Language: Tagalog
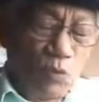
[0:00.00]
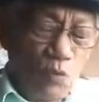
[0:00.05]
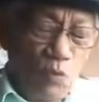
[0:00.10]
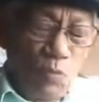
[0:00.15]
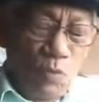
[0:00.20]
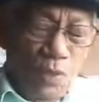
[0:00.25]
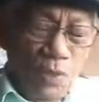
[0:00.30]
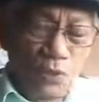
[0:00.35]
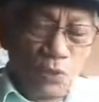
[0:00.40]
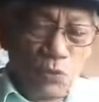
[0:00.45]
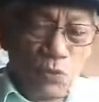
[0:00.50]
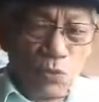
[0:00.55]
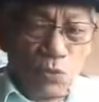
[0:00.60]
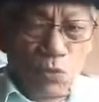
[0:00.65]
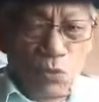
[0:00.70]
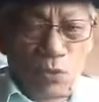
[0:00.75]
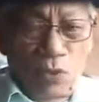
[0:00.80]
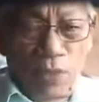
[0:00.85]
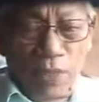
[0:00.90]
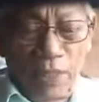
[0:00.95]
dito ko
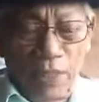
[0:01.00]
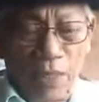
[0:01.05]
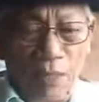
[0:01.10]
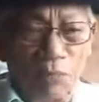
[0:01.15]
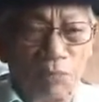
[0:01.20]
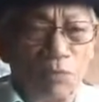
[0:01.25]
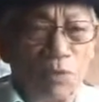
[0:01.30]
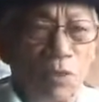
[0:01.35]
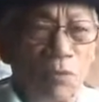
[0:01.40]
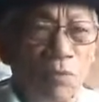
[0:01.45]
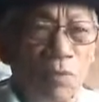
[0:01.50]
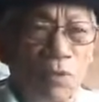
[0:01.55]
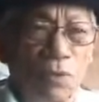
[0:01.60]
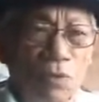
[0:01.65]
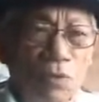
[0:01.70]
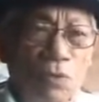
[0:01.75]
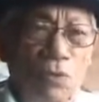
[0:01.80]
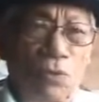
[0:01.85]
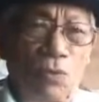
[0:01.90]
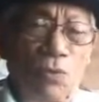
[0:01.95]
makasugod kay ni
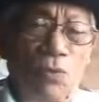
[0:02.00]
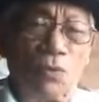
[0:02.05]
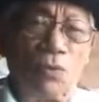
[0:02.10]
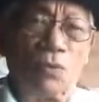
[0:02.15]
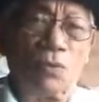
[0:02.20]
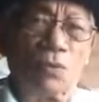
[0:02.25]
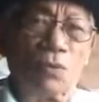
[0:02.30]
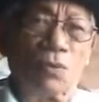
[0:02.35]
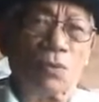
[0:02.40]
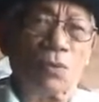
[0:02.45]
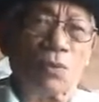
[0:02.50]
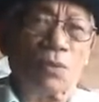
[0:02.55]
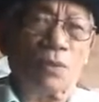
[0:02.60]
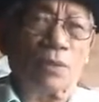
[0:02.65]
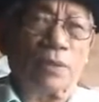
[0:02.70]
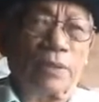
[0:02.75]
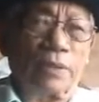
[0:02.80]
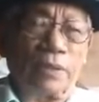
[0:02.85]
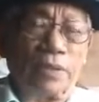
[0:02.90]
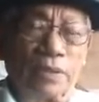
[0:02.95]
abtan man ko
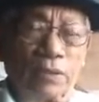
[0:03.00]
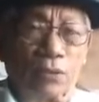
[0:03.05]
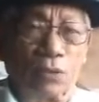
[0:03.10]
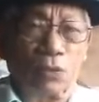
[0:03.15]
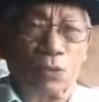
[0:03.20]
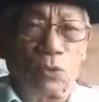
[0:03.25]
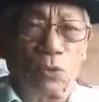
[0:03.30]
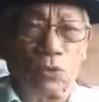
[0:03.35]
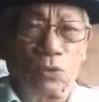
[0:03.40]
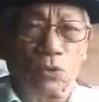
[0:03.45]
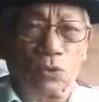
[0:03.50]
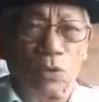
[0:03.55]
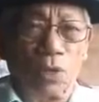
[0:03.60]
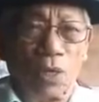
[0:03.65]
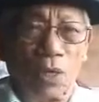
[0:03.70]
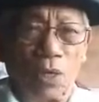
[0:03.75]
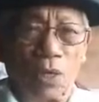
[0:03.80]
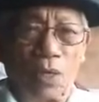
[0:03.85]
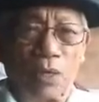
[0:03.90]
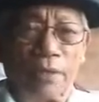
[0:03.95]

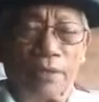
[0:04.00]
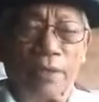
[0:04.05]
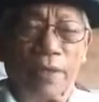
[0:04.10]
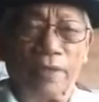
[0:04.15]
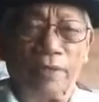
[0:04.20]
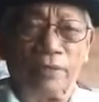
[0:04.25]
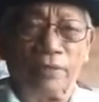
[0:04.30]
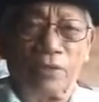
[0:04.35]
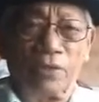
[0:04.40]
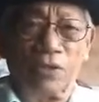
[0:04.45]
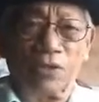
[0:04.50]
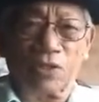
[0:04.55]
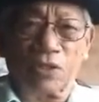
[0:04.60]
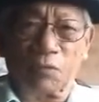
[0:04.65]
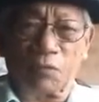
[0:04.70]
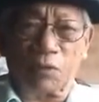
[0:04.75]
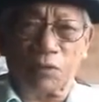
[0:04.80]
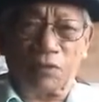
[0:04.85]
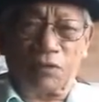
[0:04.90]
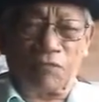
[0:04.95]
dito sa
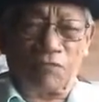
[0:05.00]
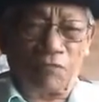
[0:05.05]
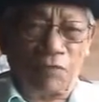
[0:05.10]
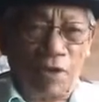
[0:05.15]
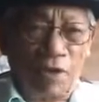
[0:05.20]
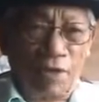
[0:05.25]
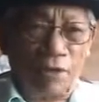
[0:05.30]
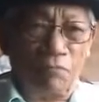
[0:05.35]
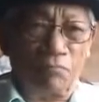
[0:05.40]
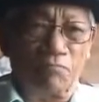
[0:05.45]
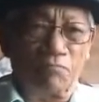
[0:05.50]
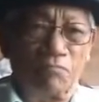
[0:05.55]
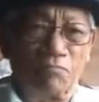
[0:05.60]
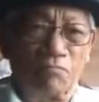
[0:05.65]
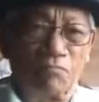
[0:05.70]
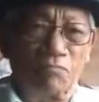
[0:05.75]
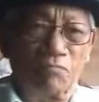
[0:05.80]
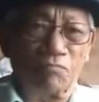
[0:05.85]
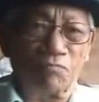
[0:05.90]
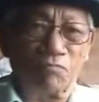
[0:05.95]
1975
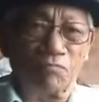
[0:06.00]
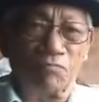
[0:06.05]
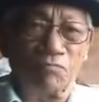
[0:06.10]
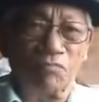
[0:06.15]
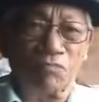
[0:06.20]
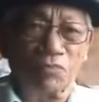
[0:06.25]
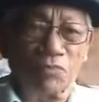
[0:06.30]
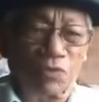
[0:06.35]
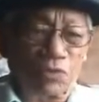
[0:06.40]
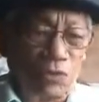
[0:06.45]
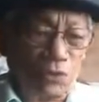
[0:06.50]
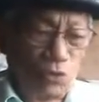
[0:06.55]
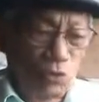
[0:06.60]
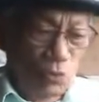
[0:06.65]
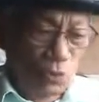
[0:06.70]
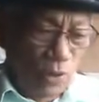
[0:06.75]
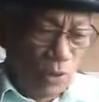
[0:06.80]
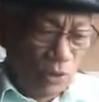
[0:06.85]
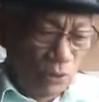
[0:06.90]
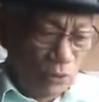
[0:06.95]

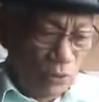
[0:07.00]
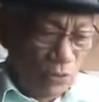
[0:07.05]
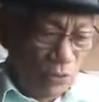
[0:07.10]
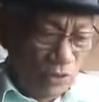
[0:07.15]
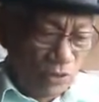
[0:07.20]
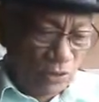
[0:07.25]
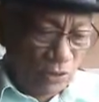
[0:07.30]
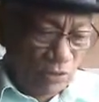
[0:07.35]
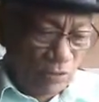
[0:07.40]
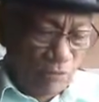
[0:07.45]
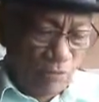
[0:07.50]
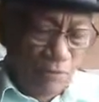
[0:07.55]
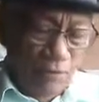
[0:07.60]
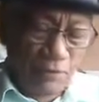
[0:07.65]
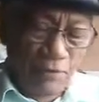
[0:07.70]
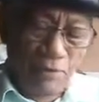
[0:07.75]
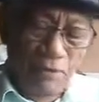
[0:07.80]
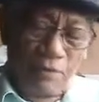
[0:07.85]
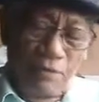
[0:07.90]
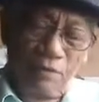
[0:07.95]
sa July
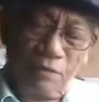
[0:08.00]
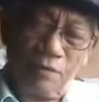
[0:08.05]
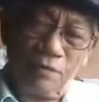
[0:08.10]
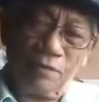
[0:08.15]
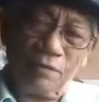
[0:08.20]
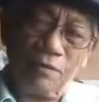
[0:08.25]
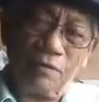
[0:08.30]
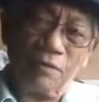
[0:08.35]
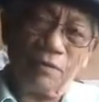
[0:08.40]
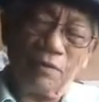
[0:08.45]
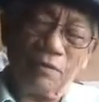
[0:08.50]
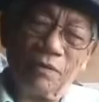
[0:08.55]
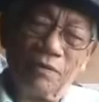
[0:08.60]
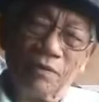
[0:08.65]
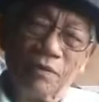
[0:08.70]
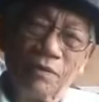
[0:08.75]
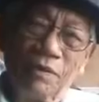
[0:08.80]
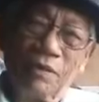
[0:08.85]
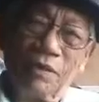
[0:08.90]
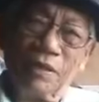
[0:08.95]

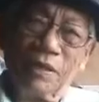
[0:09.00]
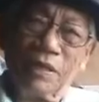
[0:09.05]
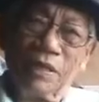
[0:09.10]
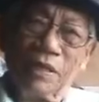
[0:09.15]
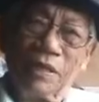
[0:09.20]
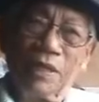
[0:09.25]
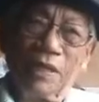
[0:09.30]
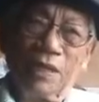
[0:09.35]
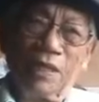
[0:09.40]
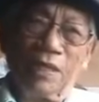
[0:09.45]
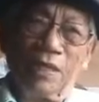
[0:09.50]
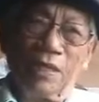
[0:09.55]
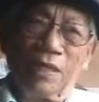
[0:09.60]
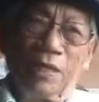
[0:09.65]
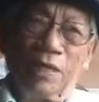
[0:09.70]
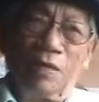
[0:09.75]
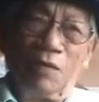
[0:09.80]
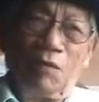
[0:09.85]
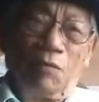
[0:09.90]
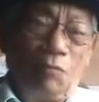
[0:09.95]

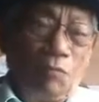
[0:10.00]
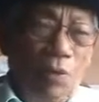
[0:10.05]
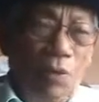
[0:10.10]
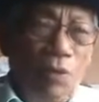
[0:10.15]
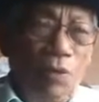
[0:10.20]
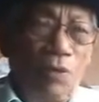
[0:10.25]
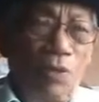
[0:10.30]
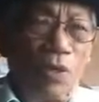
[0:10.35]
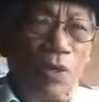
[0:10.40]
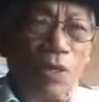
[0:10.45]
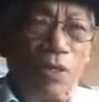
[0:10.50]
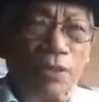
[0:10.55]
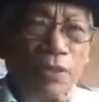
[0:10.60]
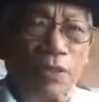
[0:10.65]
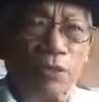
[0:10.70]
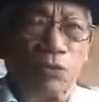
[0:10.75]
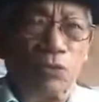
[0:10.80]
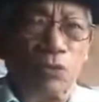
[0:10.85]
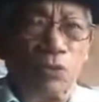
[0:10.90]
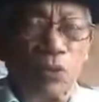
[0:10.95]
27
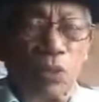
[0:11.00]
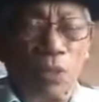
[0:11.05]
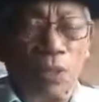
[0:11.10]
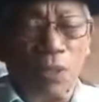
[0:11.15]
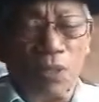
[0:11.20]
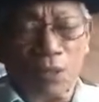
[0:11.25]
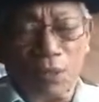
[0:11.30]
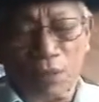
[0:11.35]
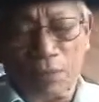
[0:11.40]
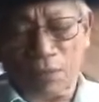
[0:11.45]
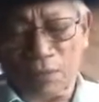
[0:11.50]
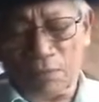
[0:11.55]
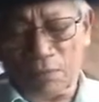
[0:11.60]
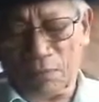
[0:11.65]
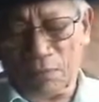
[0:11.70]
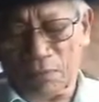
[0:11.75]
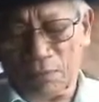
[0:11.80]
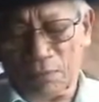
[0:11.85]
mao nga dito na